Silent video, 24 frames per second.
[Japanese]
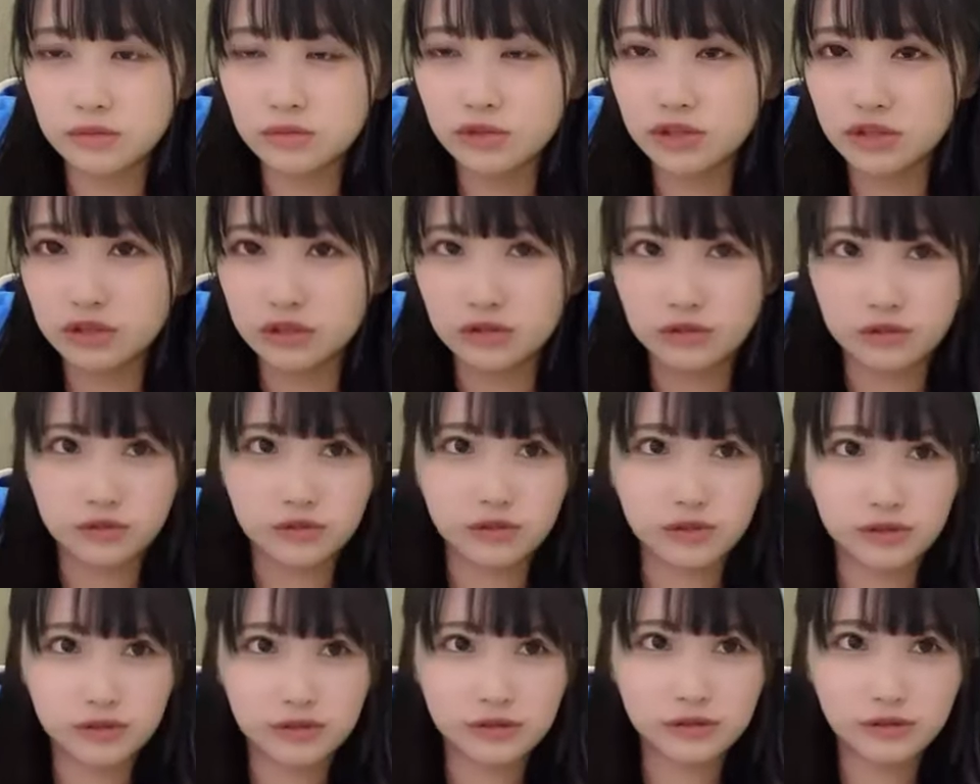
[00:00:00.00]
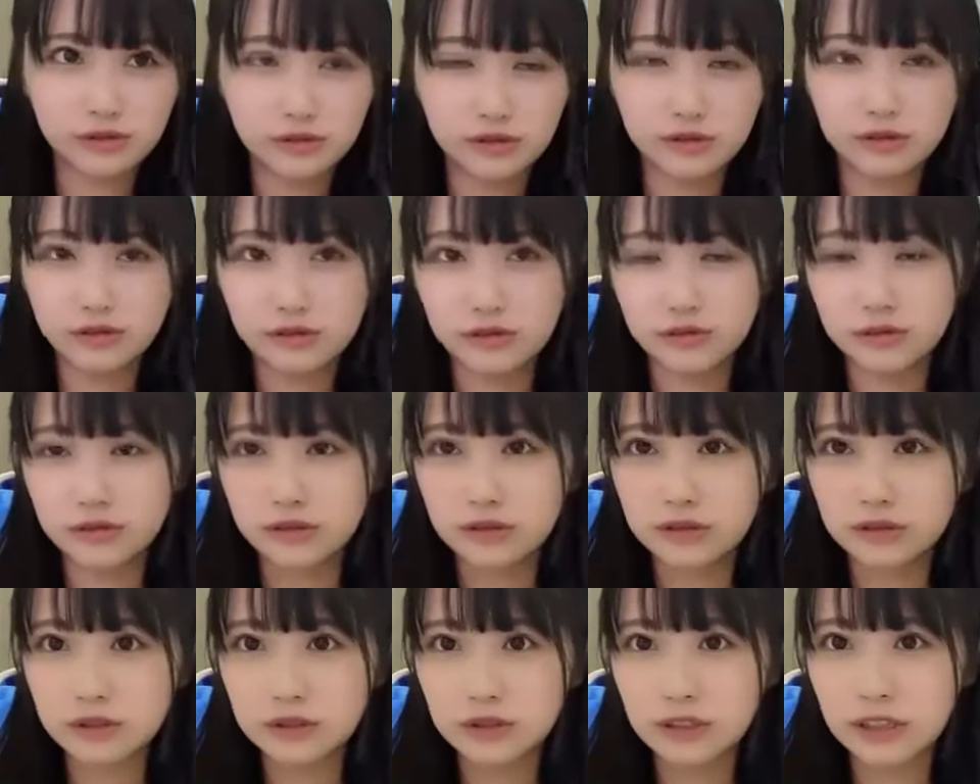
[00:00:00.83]
もうちょっと
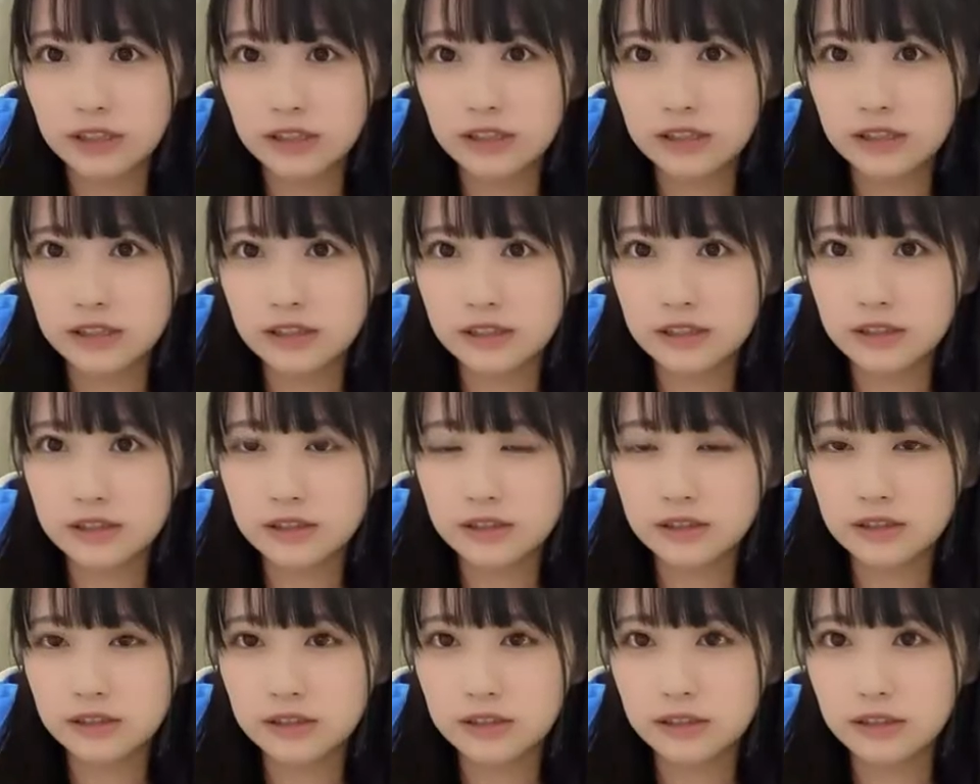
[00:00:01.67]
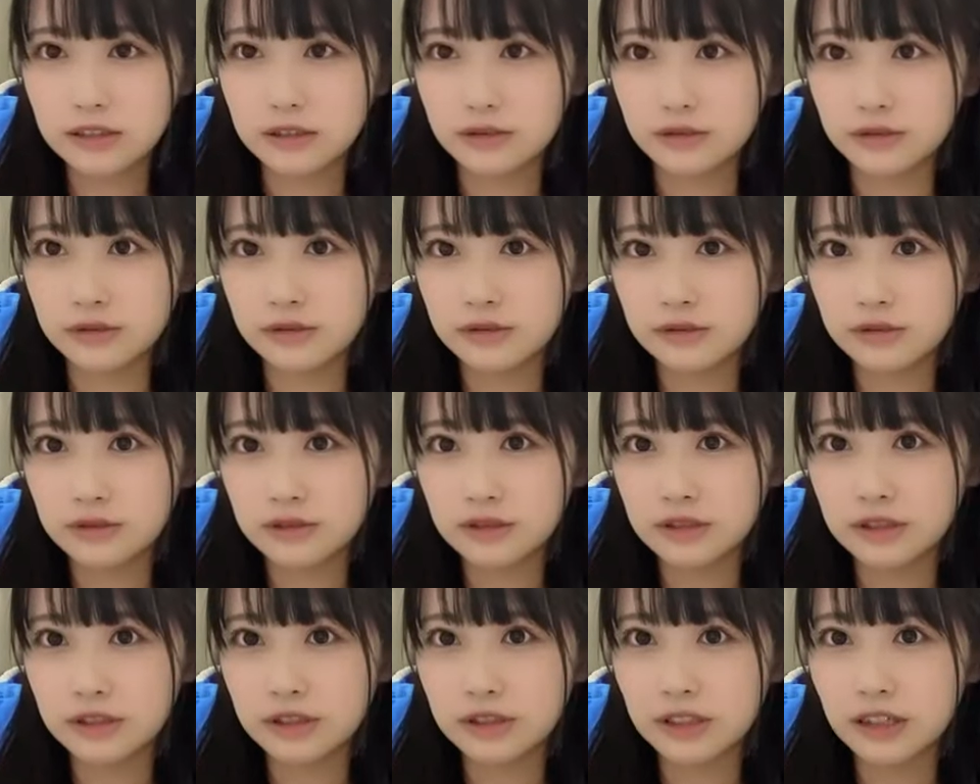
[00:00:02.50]
いいいいよ
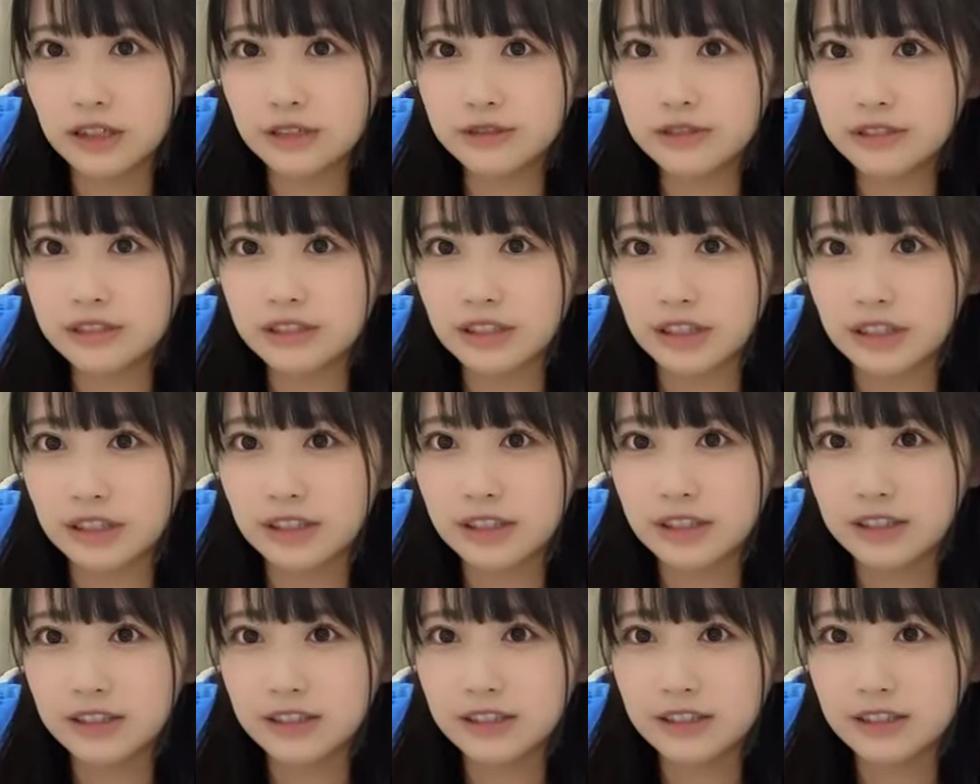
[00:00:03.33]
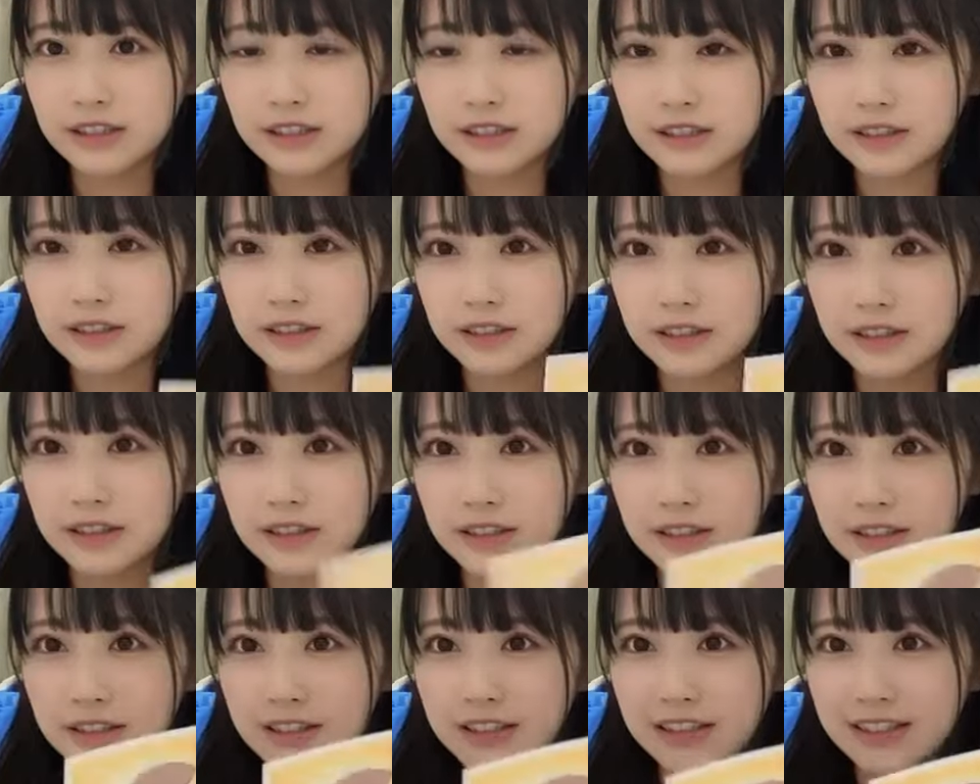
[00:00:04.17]
映ったあ映った
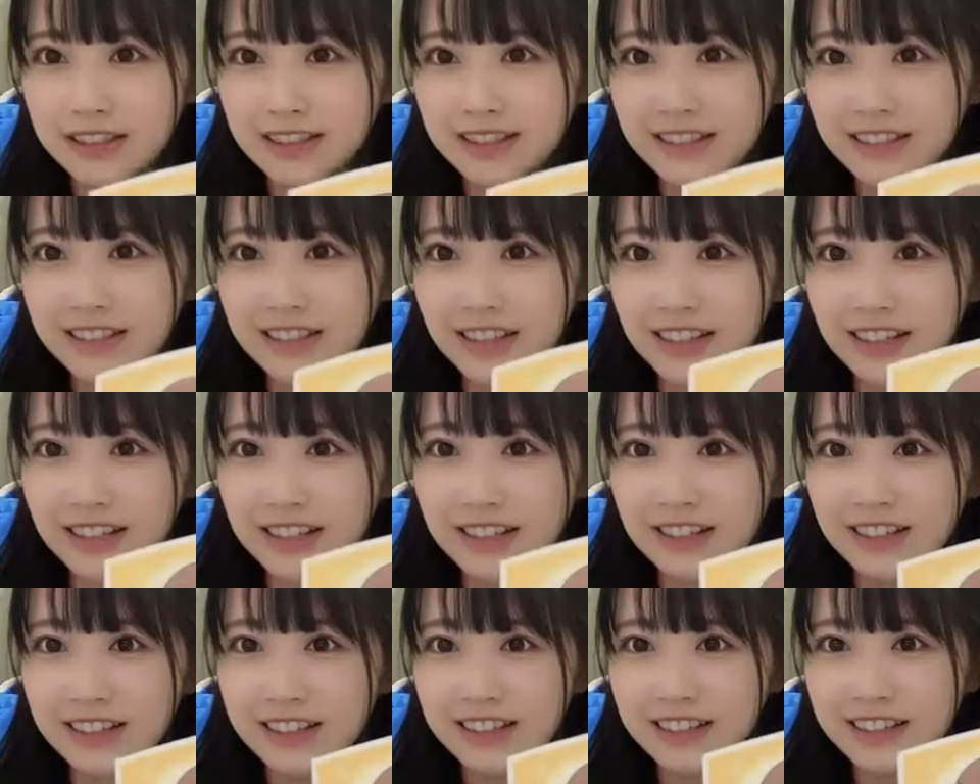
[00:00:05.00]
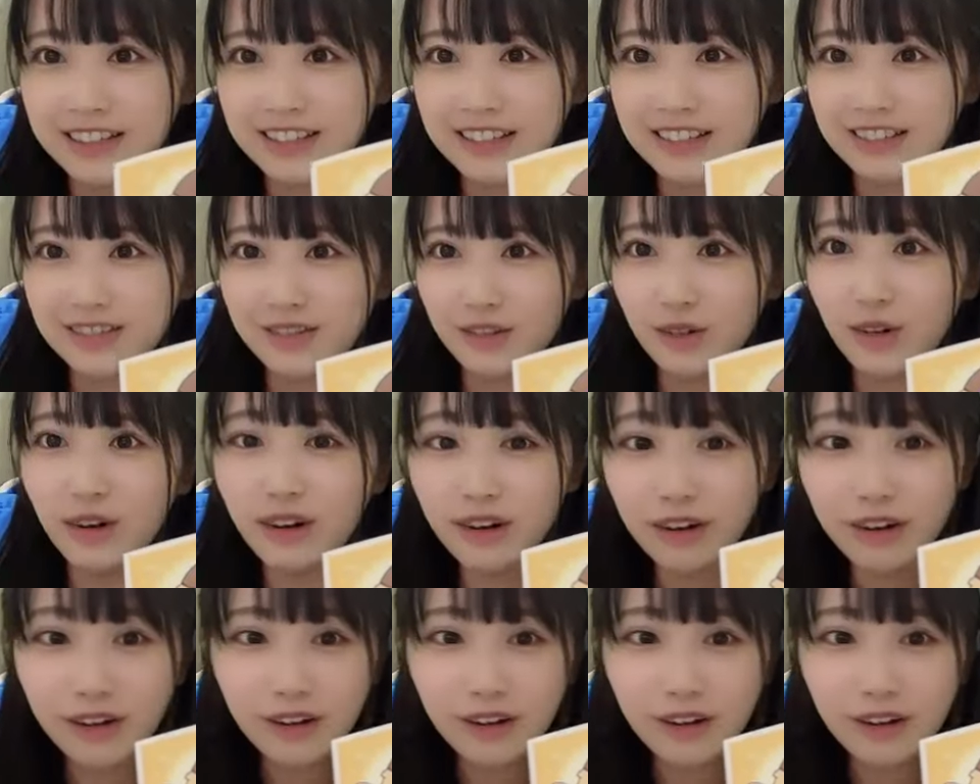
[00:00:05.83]
ダンダンお